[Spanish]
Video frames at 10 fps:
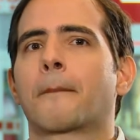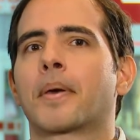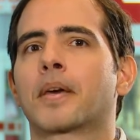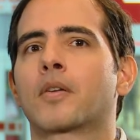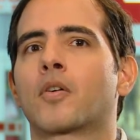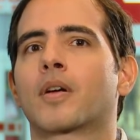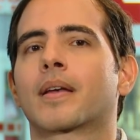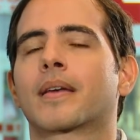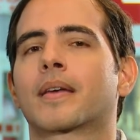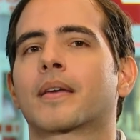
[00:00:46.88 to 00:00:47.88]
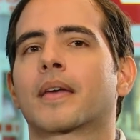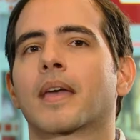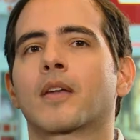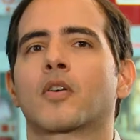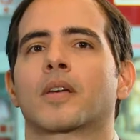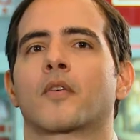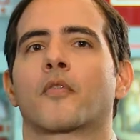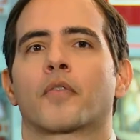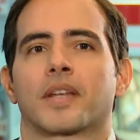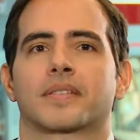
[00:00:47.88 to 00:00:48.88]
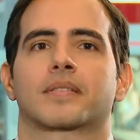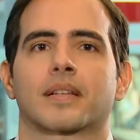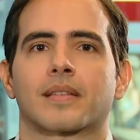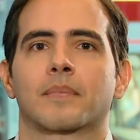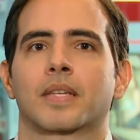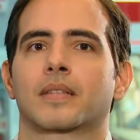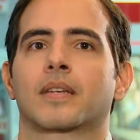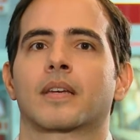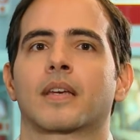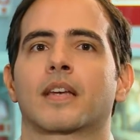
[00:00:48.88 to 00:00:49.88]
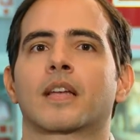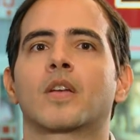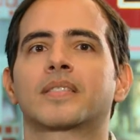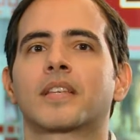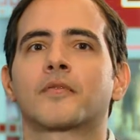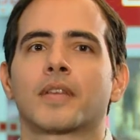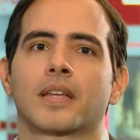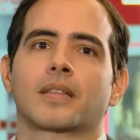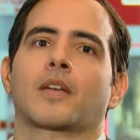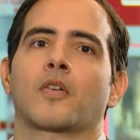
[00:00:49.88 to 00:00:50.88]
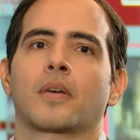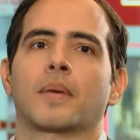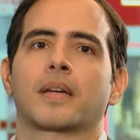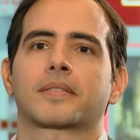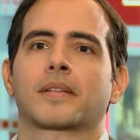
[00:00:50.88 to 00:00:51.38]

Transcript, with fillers: Pero, ¿qué es lo que ofrece exactamente? ¿Qué lo hace diferente a los demás?